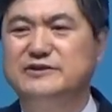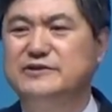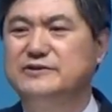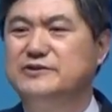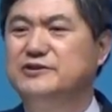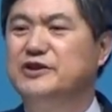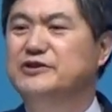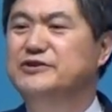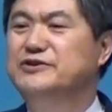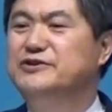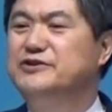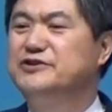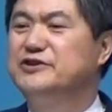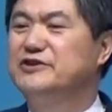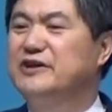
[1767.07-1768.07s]

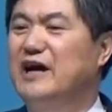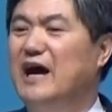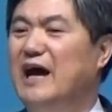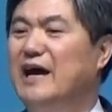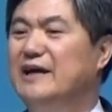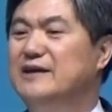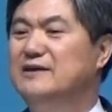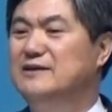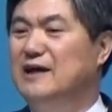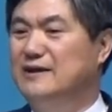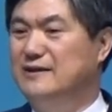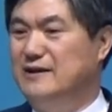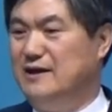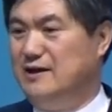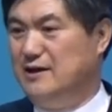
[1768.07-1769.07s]
전처가 아이를
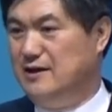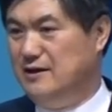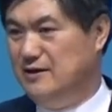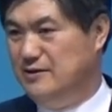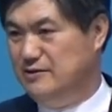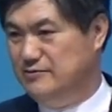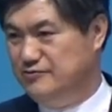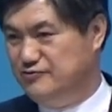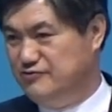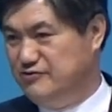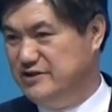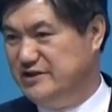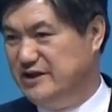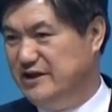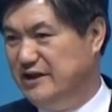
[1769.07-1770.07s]
낳다
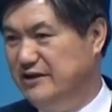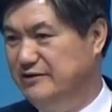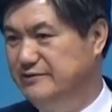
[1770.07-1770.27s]
죽었잖아요.